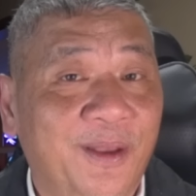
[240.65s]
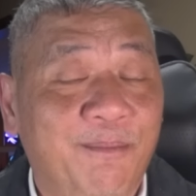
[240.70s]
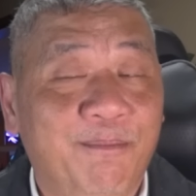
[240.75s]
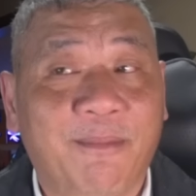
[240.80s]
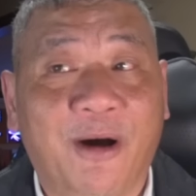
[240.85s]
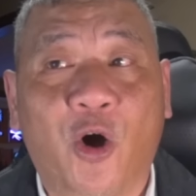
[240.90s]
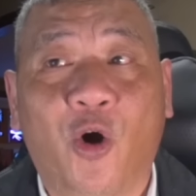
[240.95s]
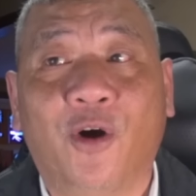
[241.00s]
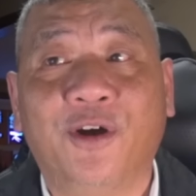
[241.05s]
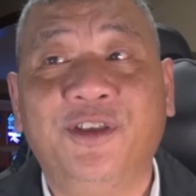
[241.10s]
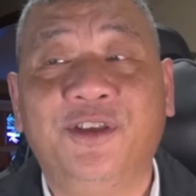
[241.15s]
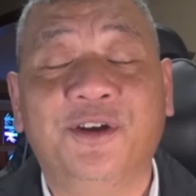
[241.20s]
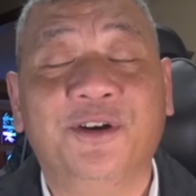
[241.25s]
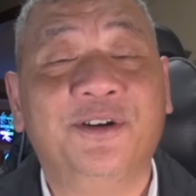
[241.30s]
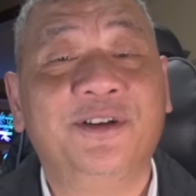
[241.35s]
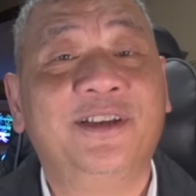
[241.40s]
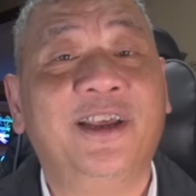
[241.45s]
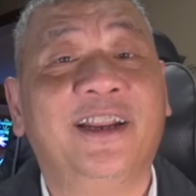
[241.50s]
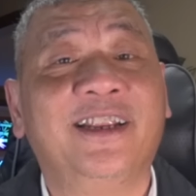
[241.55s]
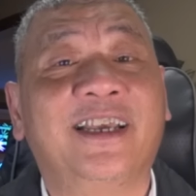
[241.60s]
mà họ dựa
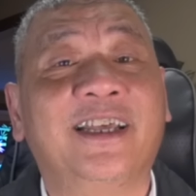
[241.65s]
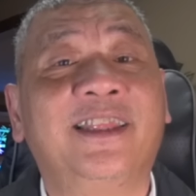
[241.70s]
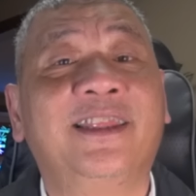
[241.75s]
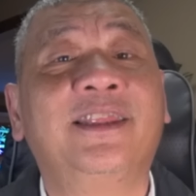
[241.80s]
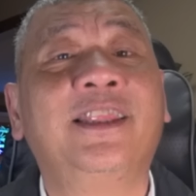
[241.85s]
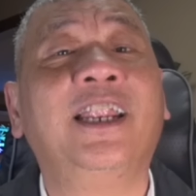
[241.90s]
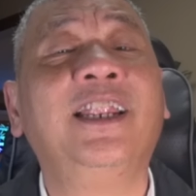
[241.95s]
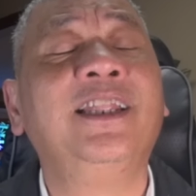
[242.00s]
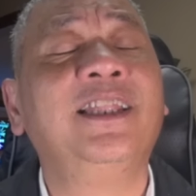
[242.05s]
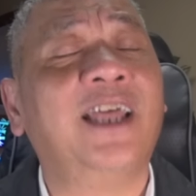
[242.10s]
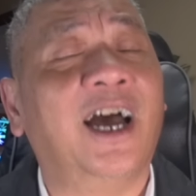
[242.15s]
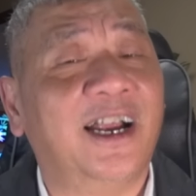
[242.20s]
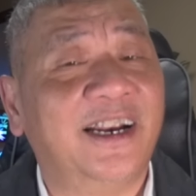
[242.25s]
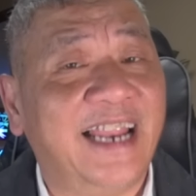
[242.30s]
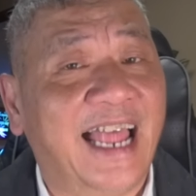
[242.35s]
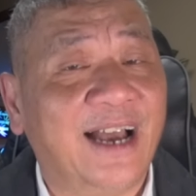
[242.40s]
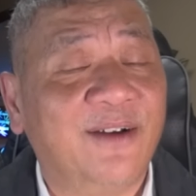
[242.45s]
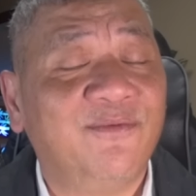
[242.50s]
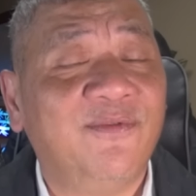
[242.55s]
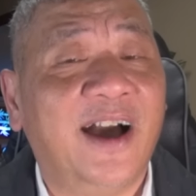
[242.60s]
trên cái tinh thần
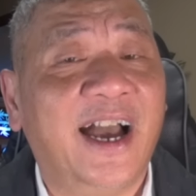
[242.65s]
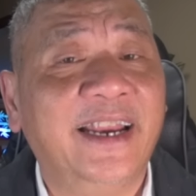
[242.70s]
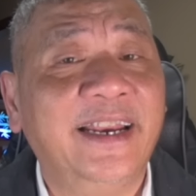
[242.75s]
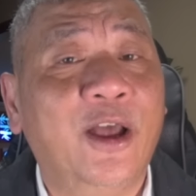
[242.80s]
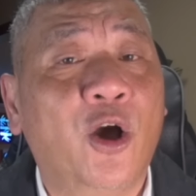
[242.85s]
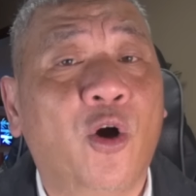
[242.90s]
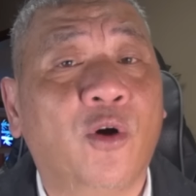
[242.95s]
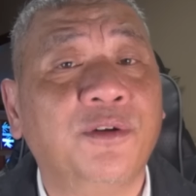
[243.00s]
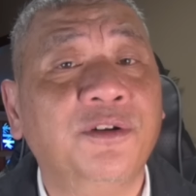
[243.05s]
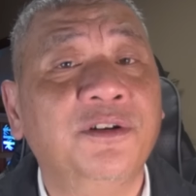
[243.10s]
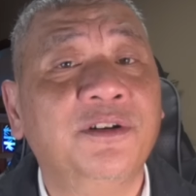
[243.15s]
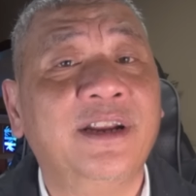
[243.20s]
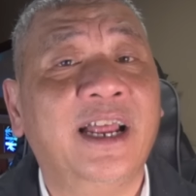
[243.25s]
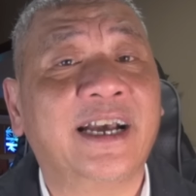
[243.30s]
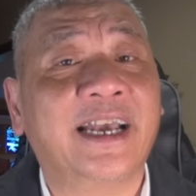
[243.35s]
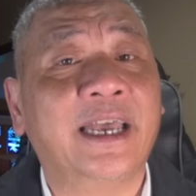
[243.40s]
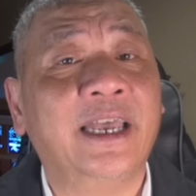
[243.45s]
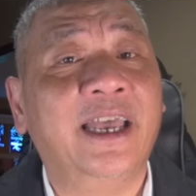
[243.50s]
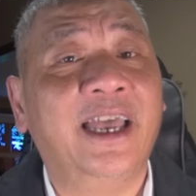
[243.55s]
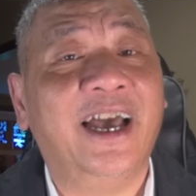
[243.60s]
đảng phái để họ đưa ra
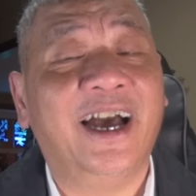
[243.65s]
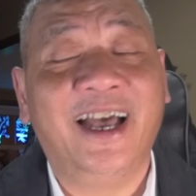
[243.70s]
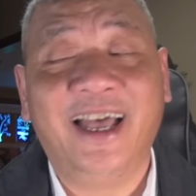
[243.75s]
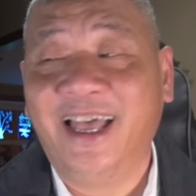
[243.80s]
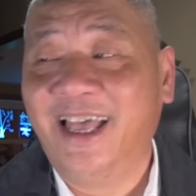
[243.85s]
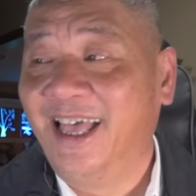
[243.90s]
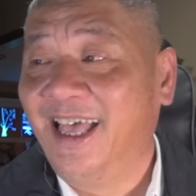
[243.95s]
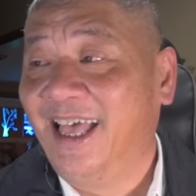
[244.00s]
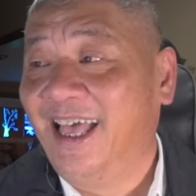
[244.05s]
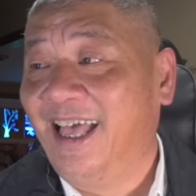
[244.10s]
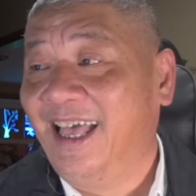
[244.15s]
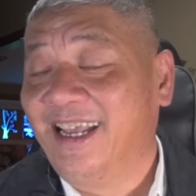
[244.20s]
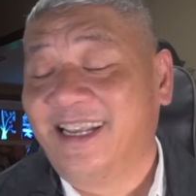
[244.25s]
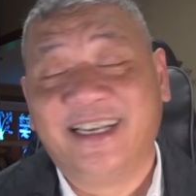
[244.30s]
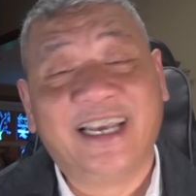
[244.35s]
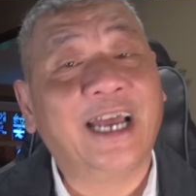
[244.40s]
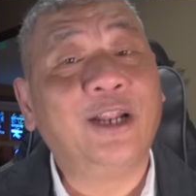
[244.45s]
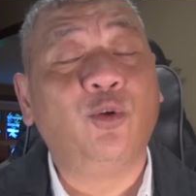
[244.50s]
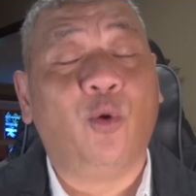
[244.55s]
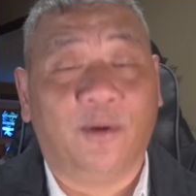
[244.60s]
cái à,
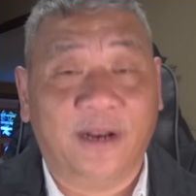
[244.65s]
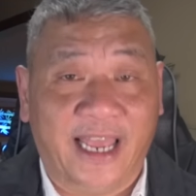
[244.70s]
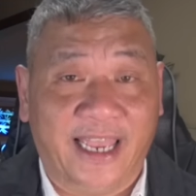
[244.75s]
kết luận